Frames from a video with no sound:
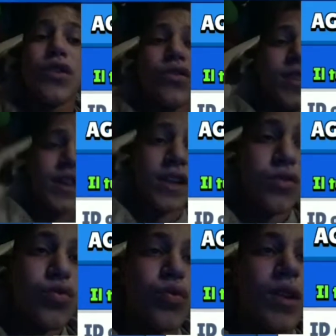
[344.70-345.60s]
sul letto
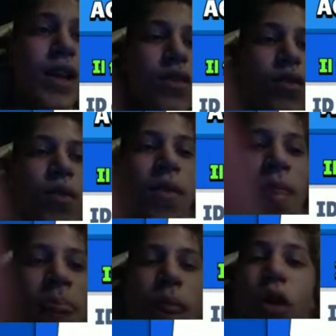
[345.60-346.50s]
ogni
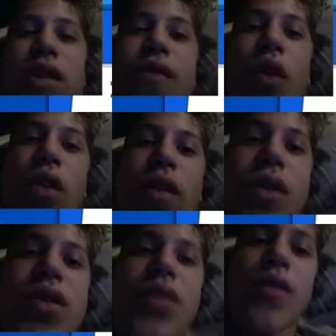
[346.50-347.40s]
volta, non è una
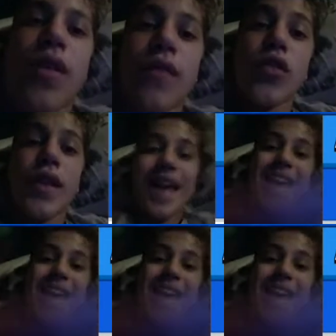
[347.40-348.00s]
volta che non